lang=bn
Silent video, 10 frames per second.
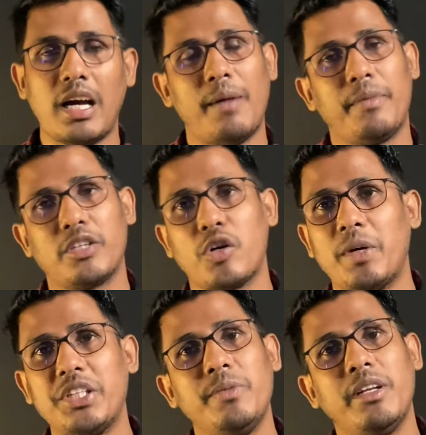আমরা
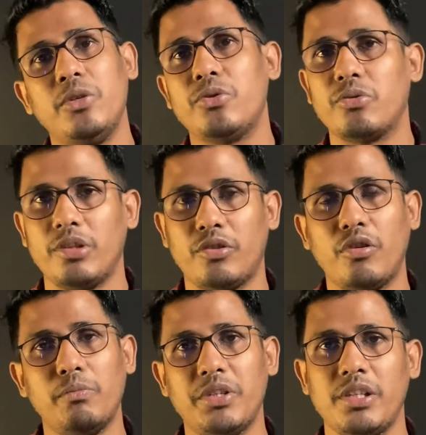সবাই জিমেল ইউজ করি
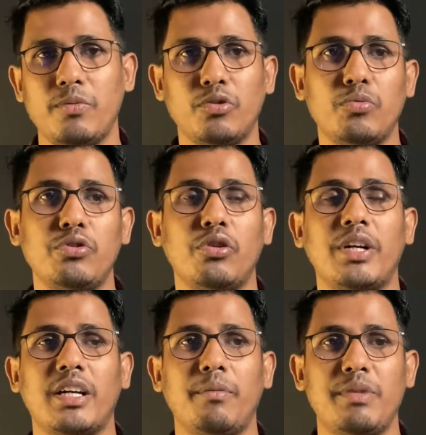কম বেশি এবং তুমি যখন
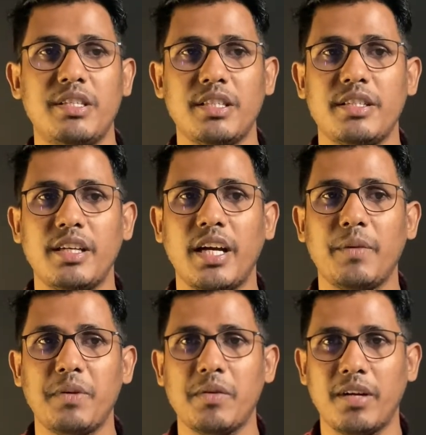একটা বিজনেস
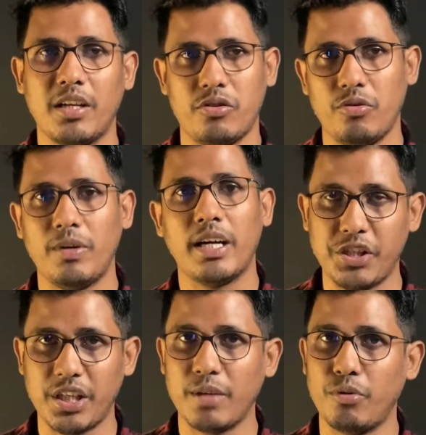রিগার্ডিং পেজ বানাচ্ছ বা
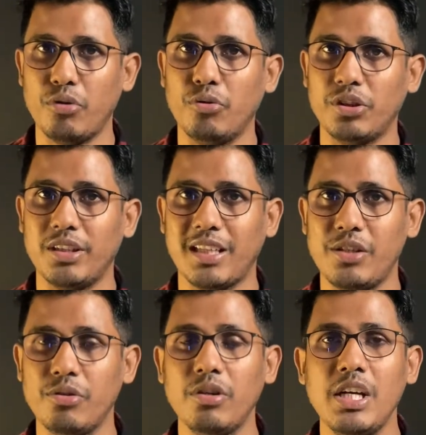পেজটাকে বড় করতে
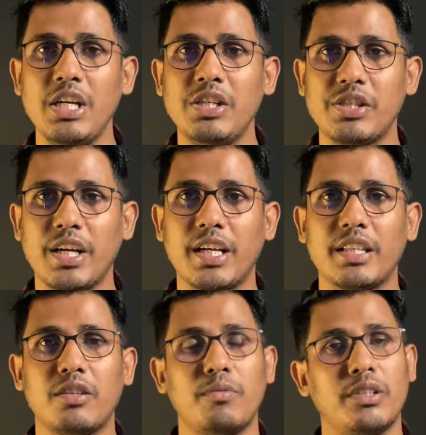চাইছো
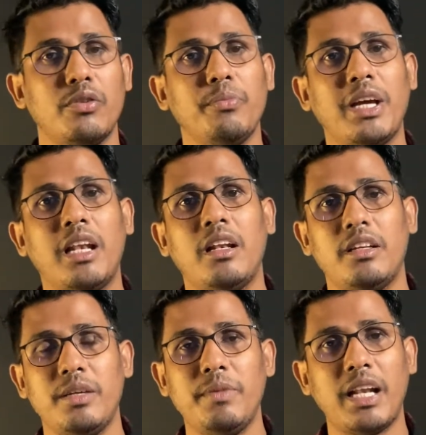সেক্ষেত্রে তোমাদেরও মেল
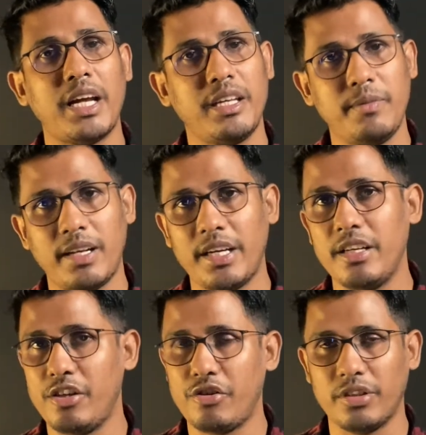ইমেল ইমেল আইডি
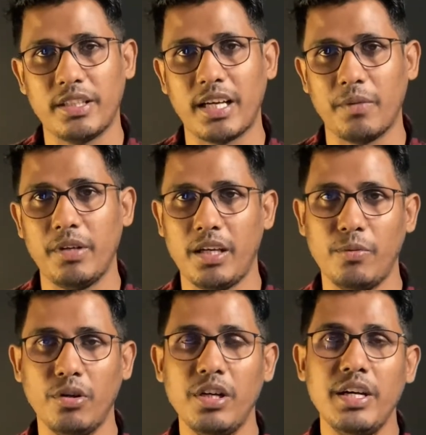নিঃসন্দেহে থাকবে
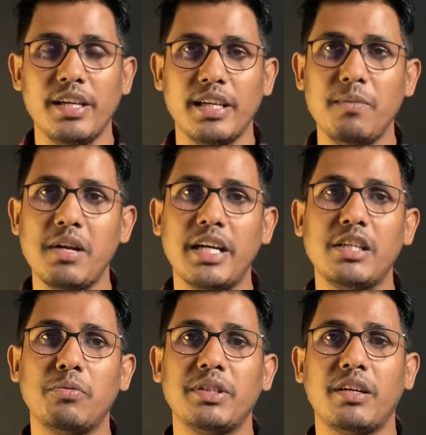এবং ইমেল আইডি
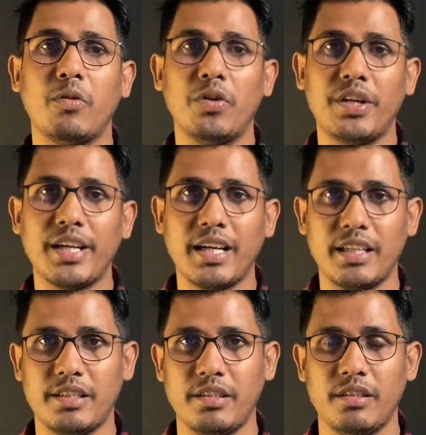তোমার যে কন্ট্যাক্ট
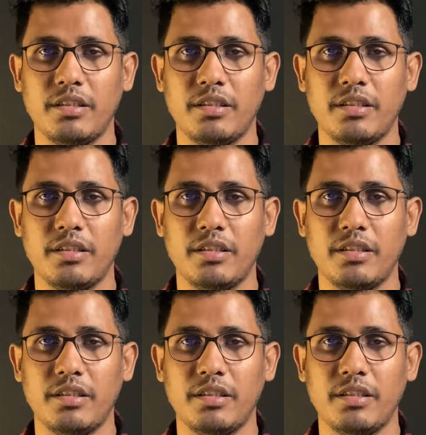আছে